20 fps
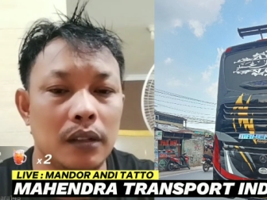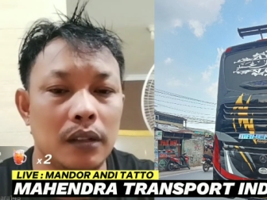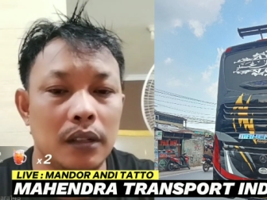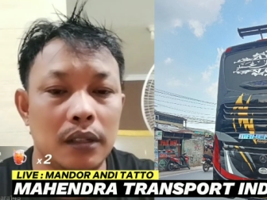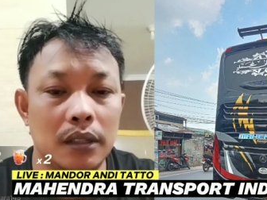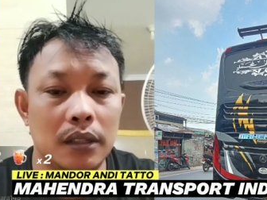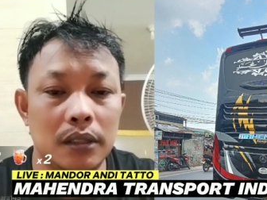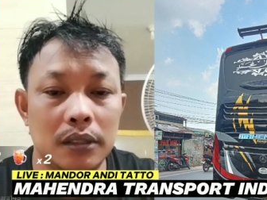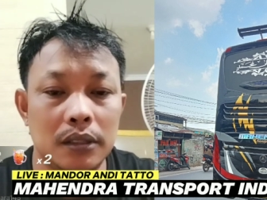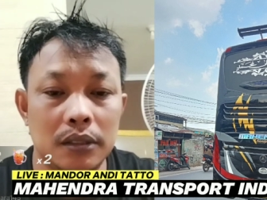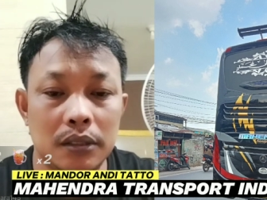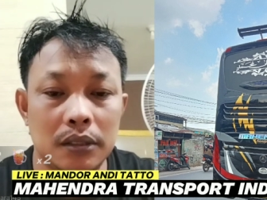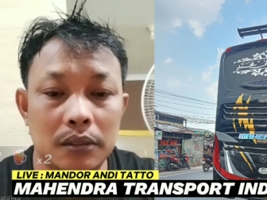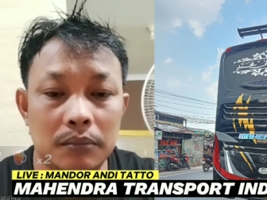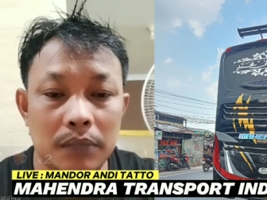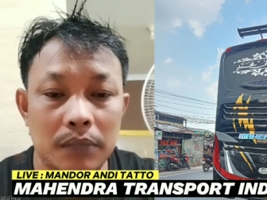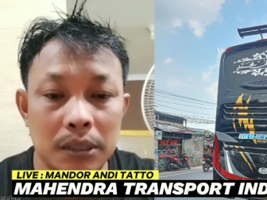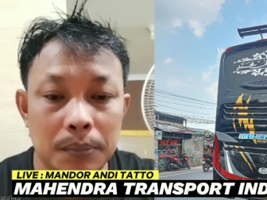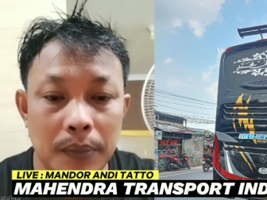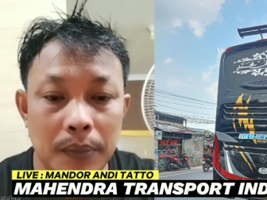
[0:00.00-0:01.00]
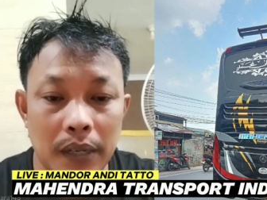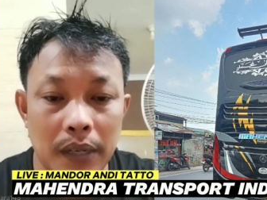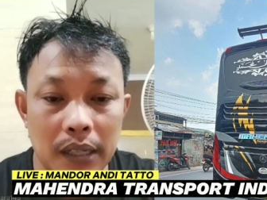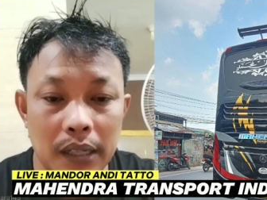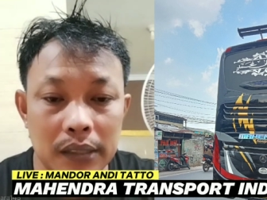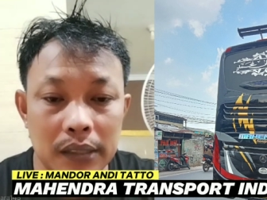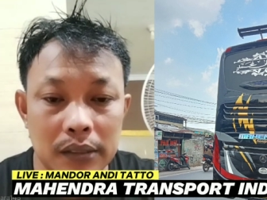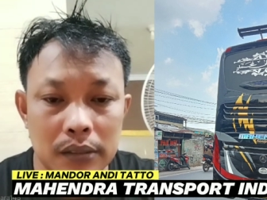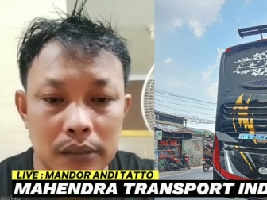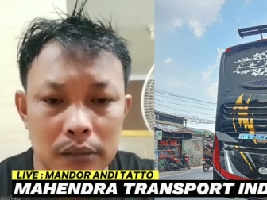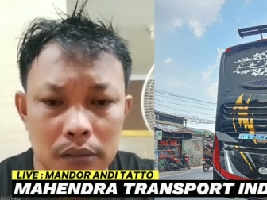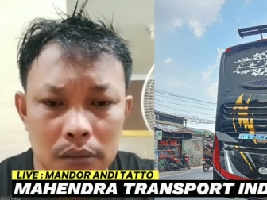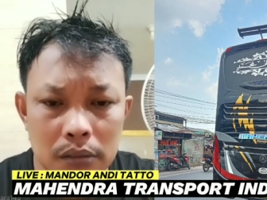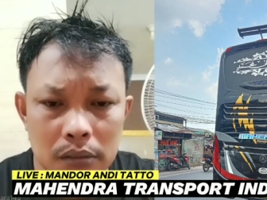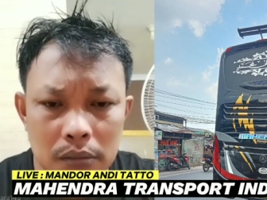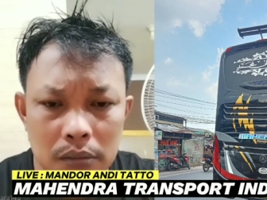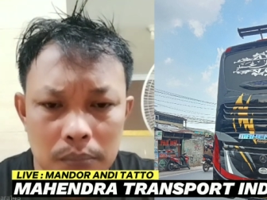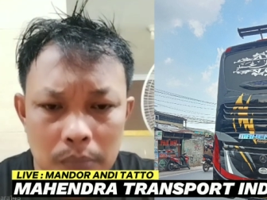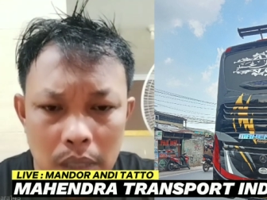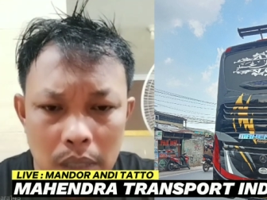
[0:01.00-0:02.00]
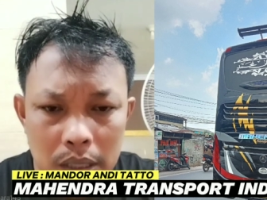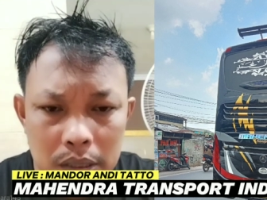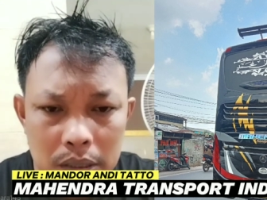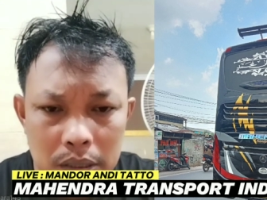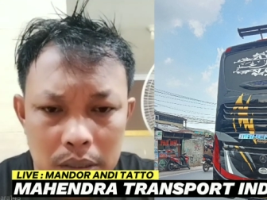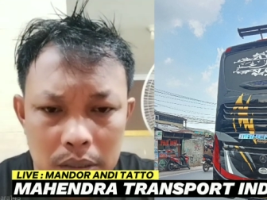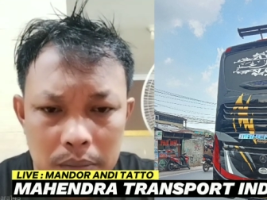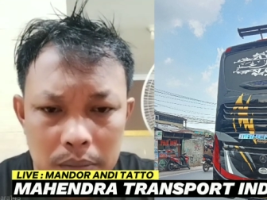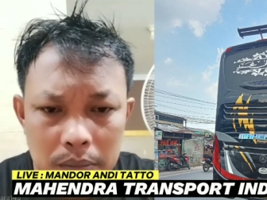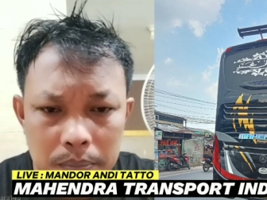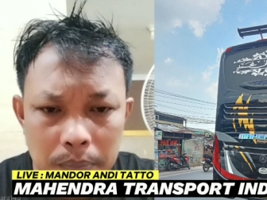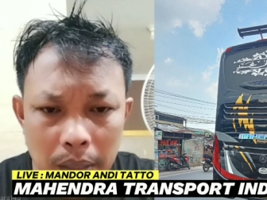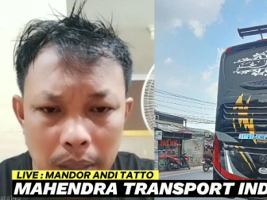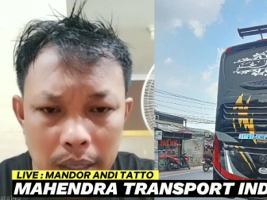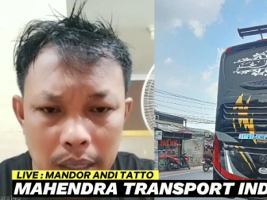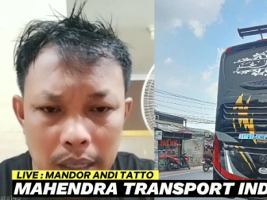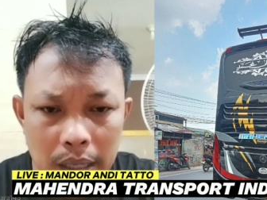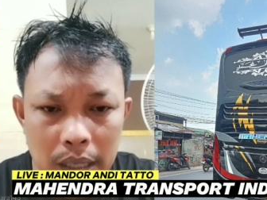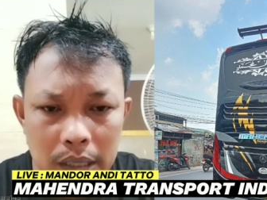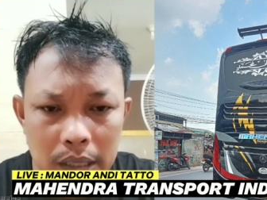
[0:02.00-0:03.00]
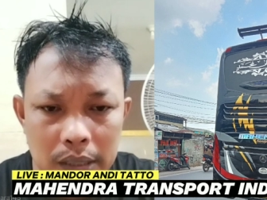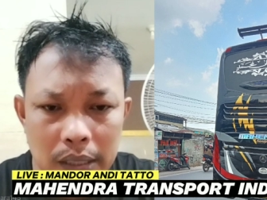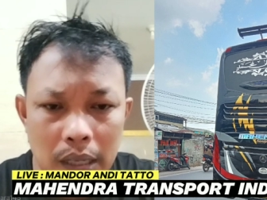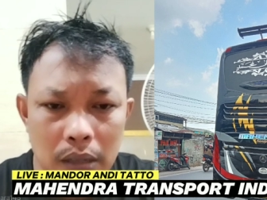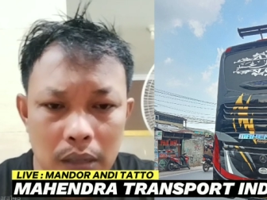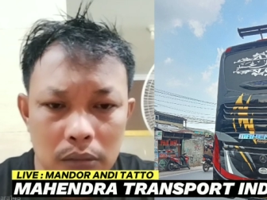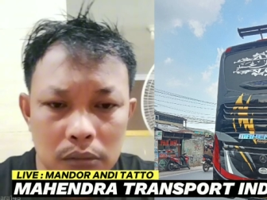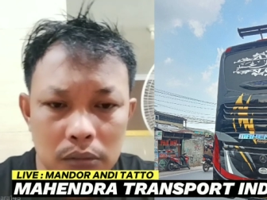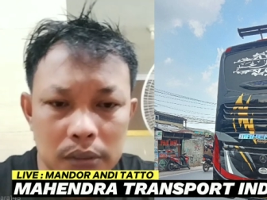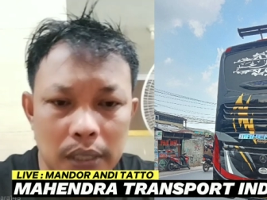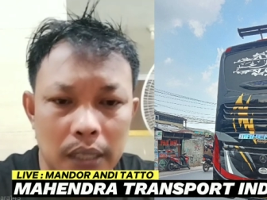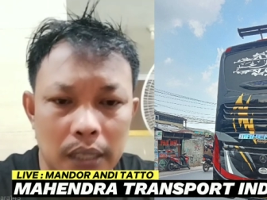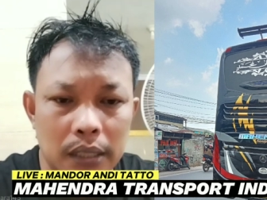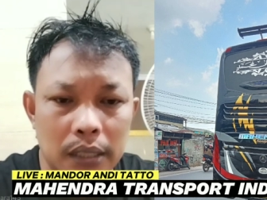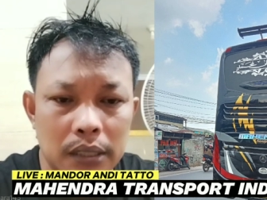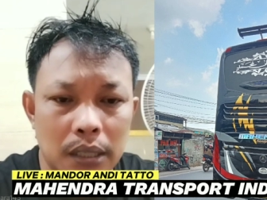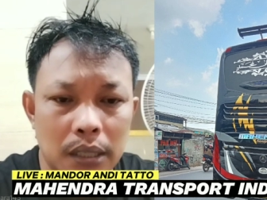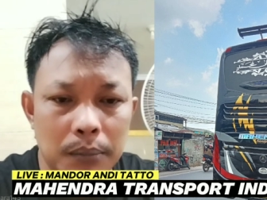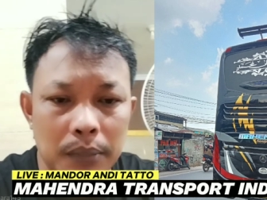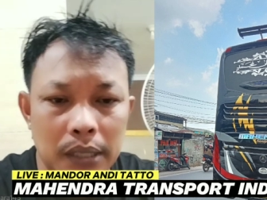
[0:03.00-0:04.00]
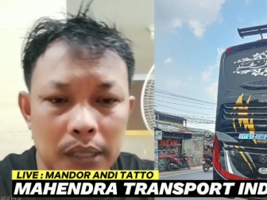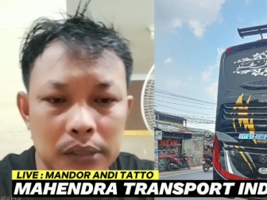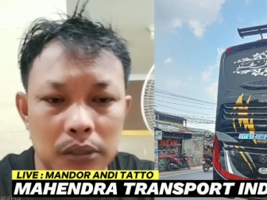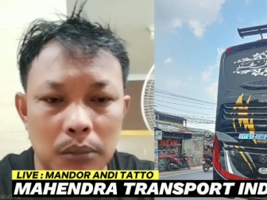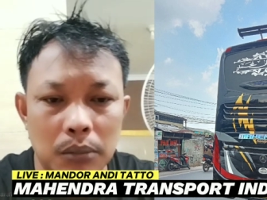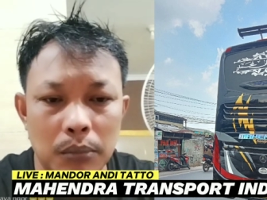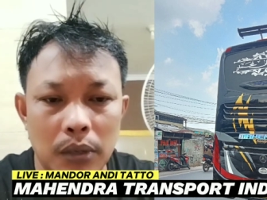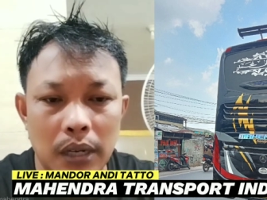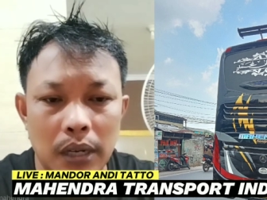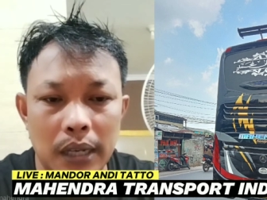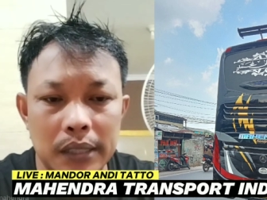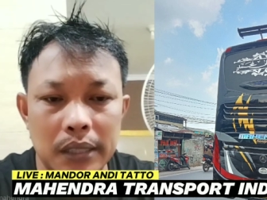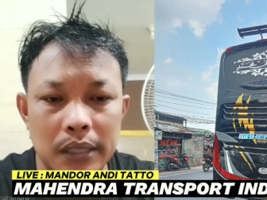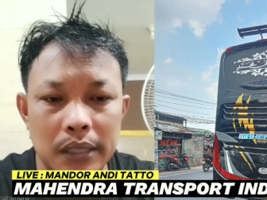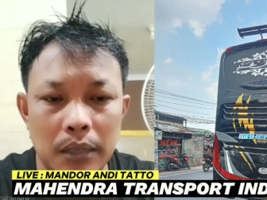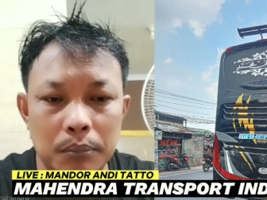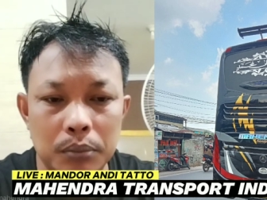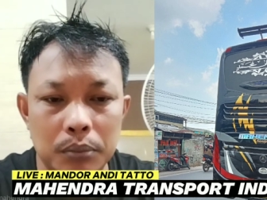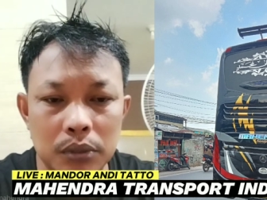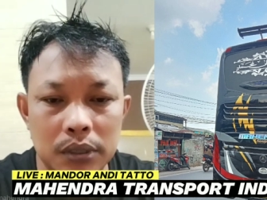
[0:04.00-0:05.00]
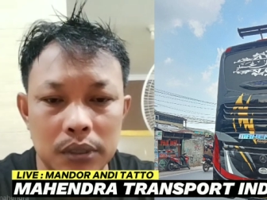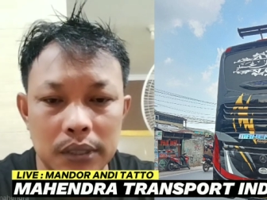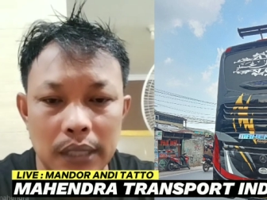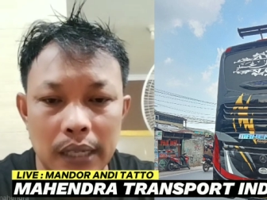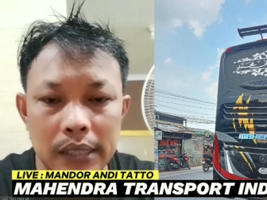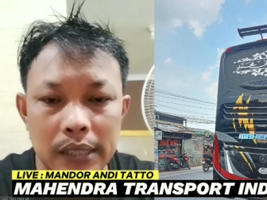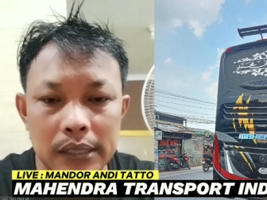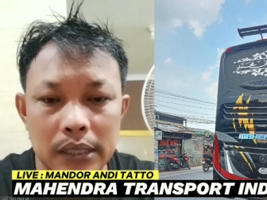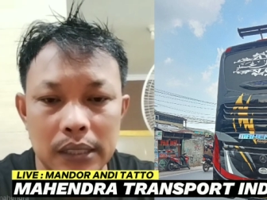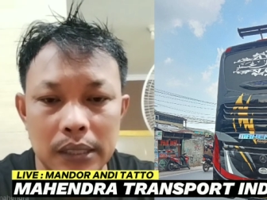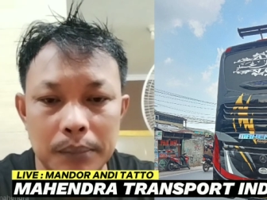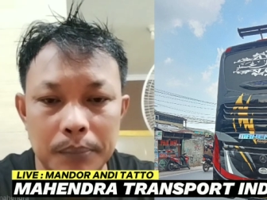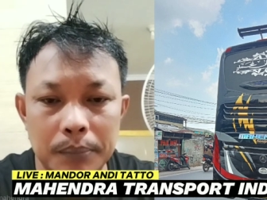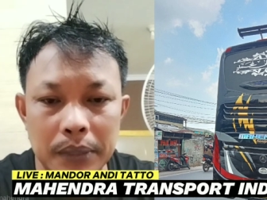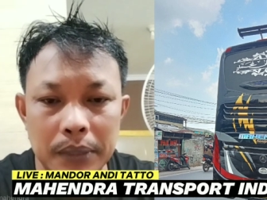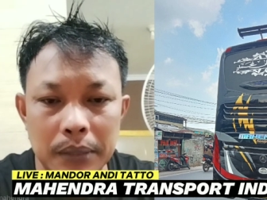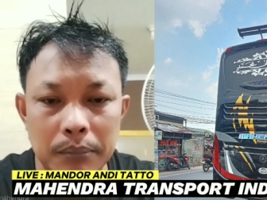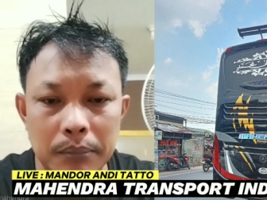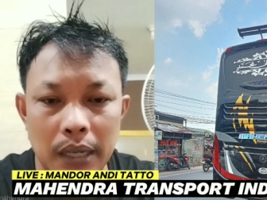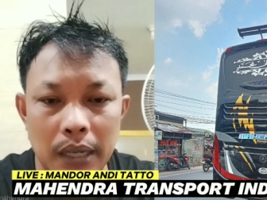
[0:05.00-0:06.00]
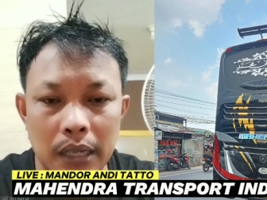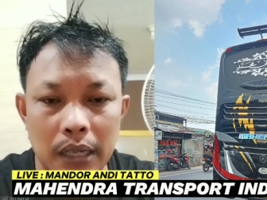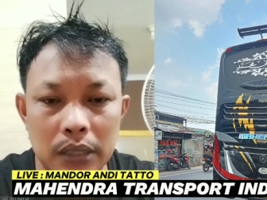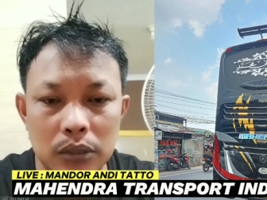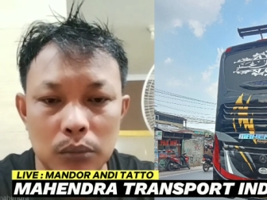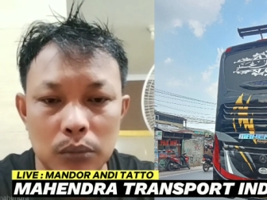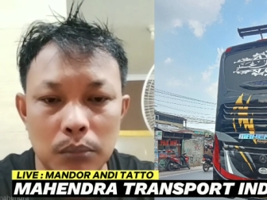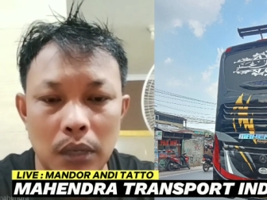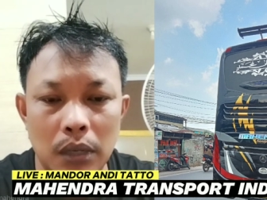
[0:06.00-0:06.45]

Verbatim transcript: mas berangkat Mas barangkali tahu dari Terminal Jombor ada bus yang ke Bima Sumbawa enggak?